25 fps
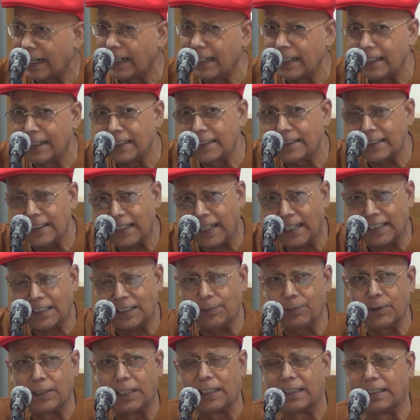ট্রেনিং নিছে
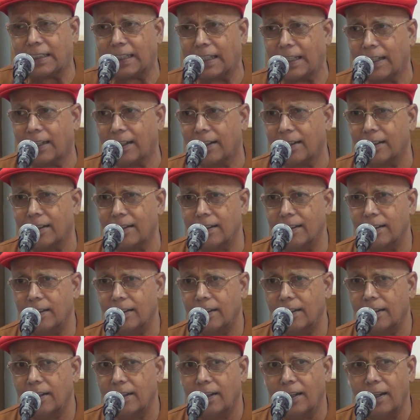কাশ্মীরের থেকে
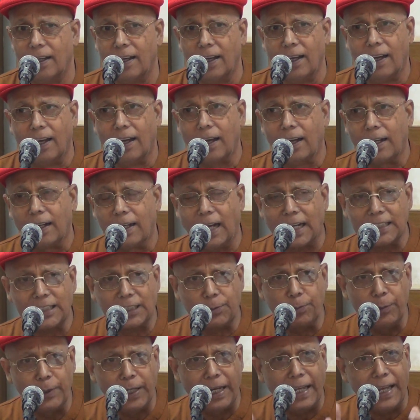
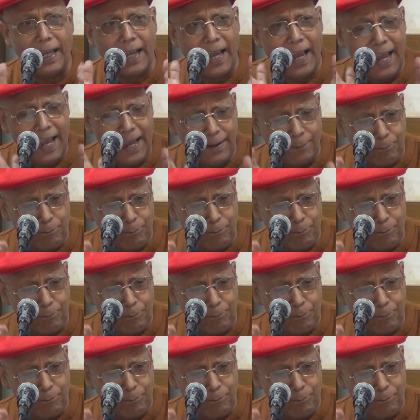কাশ্মীরে এই